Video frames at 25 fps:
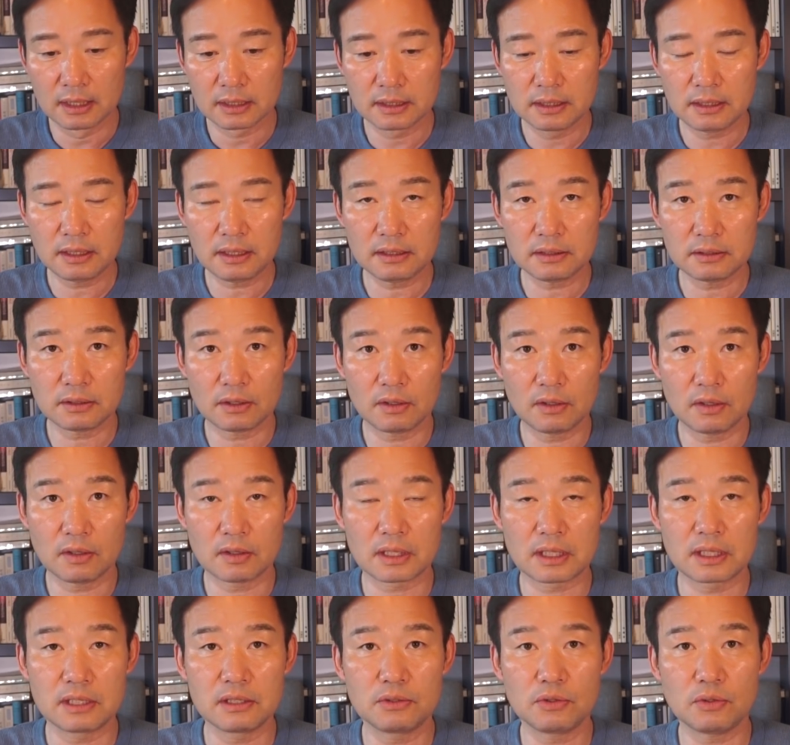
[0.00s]

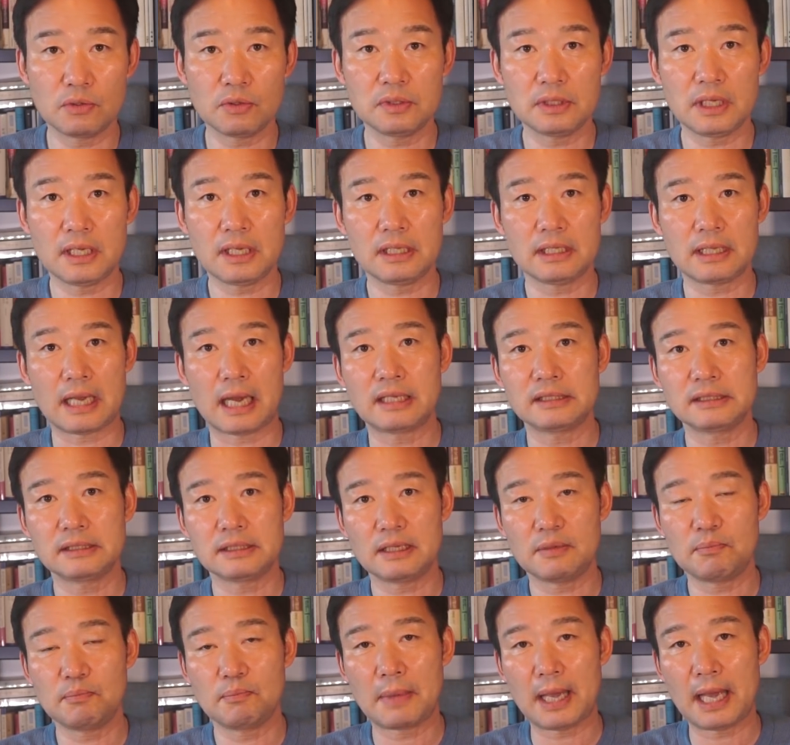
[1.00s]
그래서 기존의
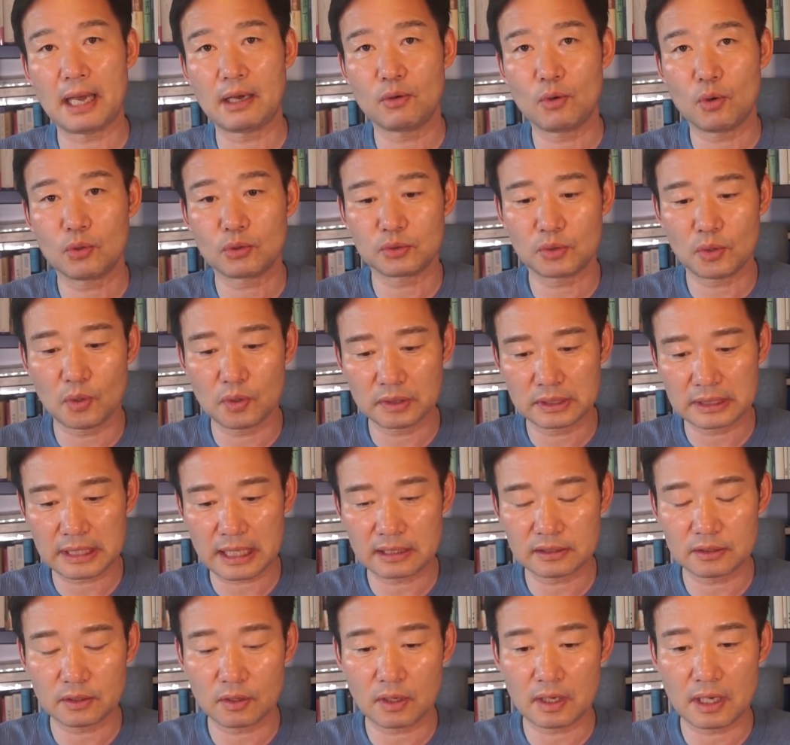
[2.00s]
양산 매곡동
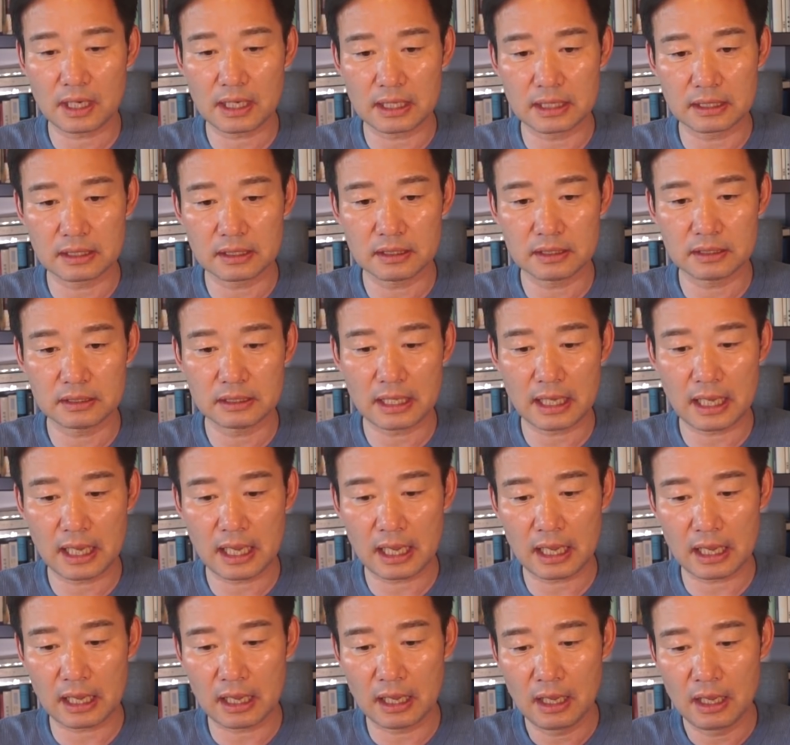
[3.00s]
사저가
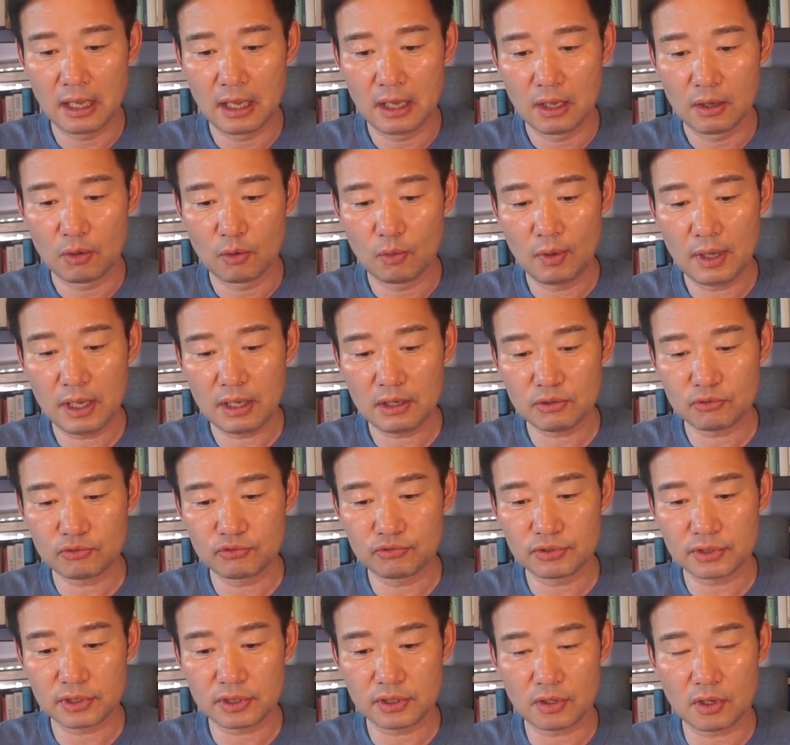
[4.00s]
있는데 왜
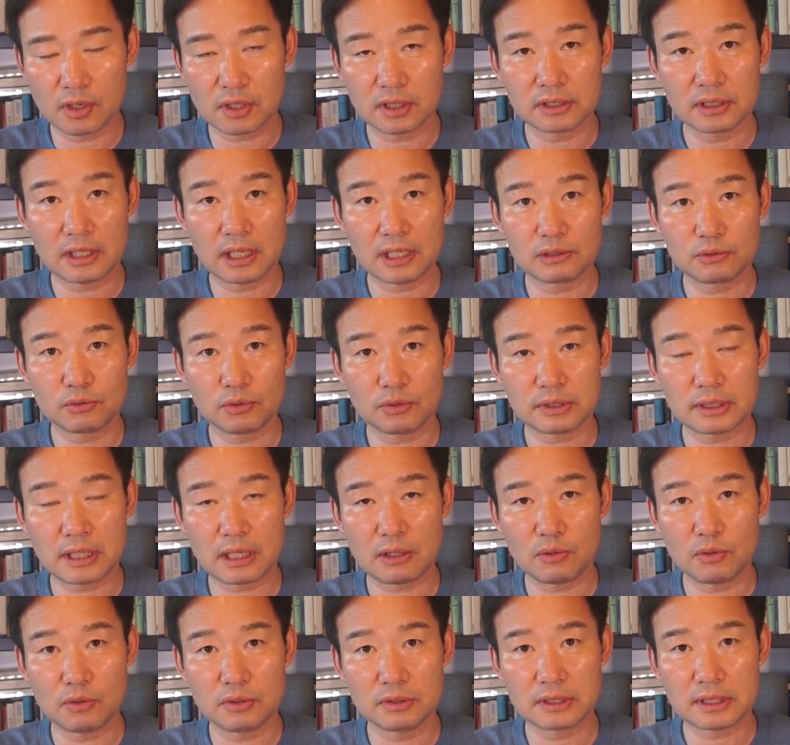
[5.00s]
굳이 여기다 또
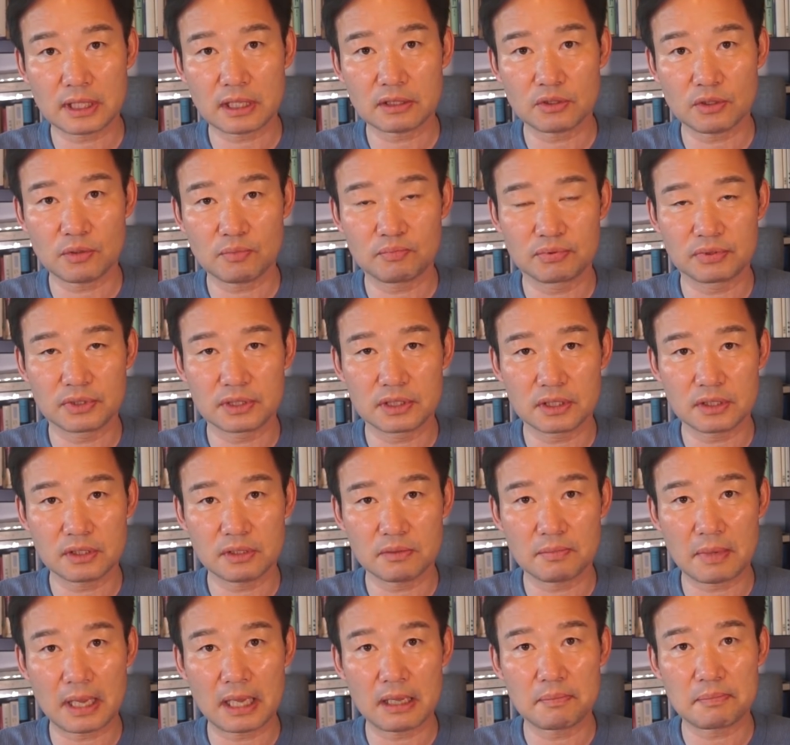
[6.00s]
새로운 사저
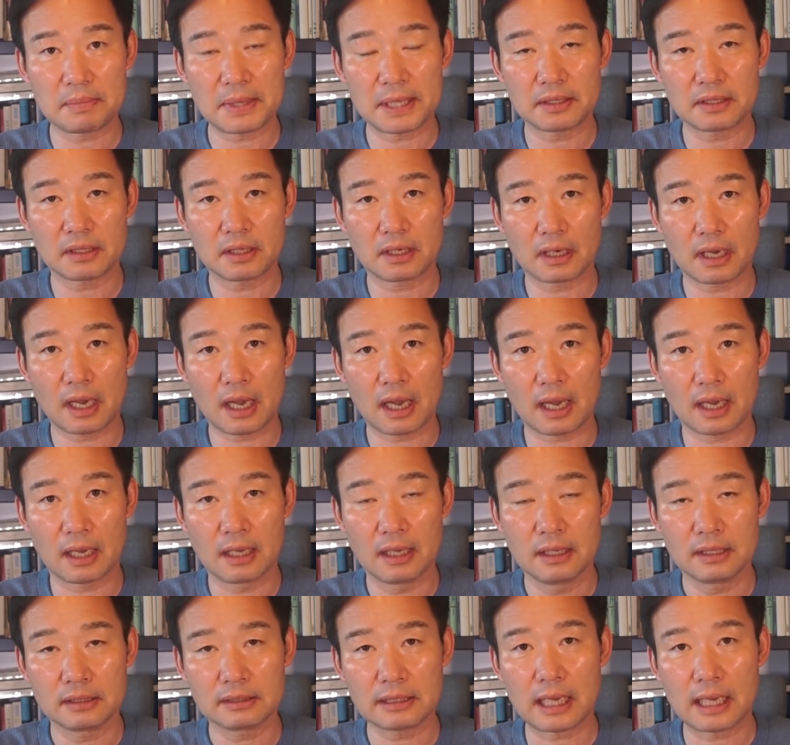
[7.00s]
부지를 매입했는가?